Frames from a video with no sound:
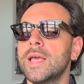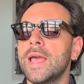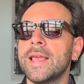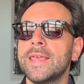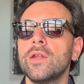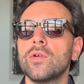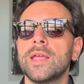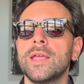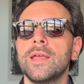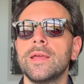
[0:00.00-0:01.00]
È chiaro
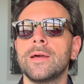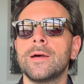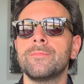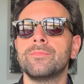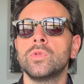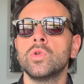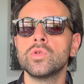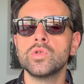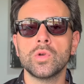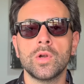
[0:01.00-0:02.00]
che um, non
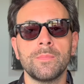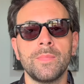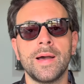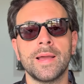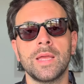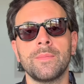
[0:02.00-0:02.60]
solo le banche,